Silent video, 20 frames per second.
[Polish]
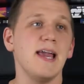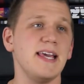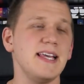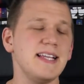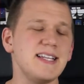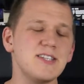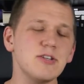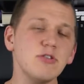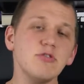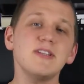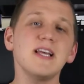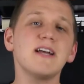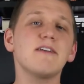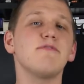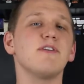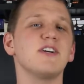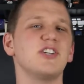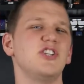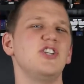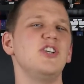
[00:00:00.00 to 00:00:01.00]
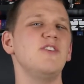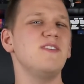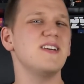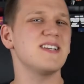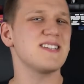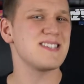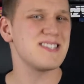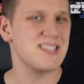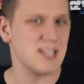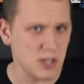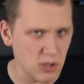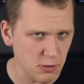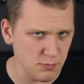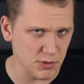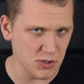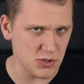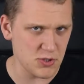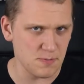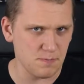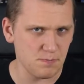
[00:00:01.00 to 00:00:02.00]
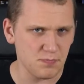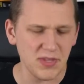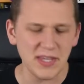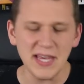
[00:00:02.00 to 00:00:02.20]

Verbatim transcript: I co tak właściwie zrobić?